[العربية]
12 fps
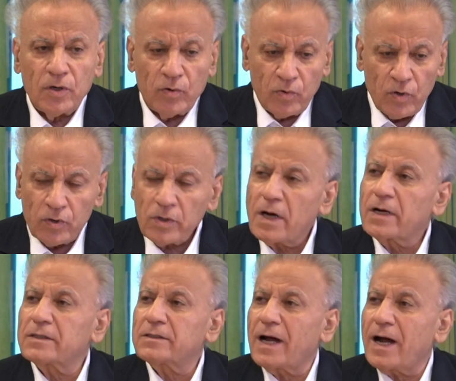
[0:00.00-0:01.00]
وهناك
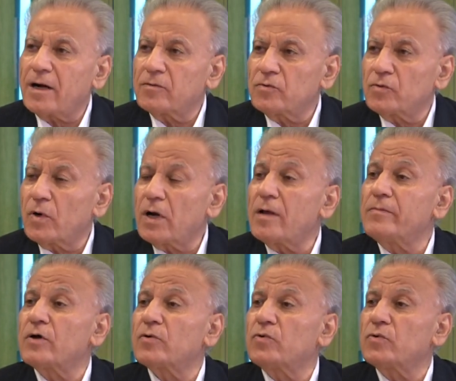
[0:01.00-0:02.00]
تعاون ولم
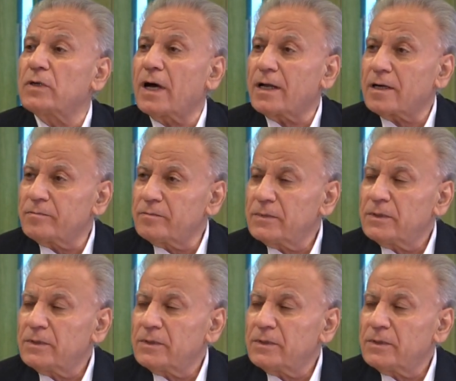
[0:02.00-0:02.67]
يكون عرب